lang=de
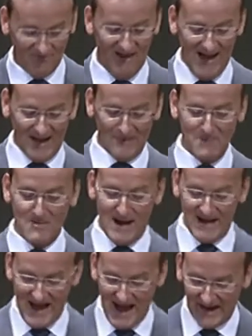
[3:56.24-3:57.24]
Wärme,
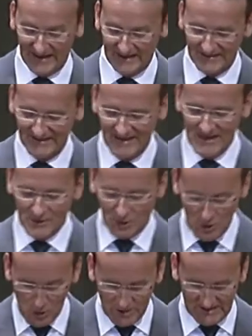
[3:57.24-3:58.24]
meine Herren,
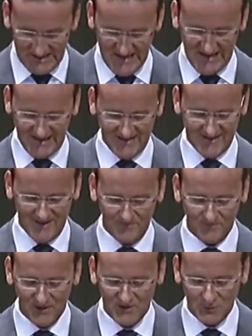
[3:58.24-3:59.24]
genügt nicht.
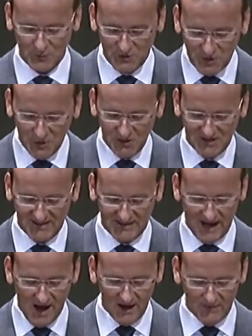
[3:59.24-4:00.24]
Zu tüchtiger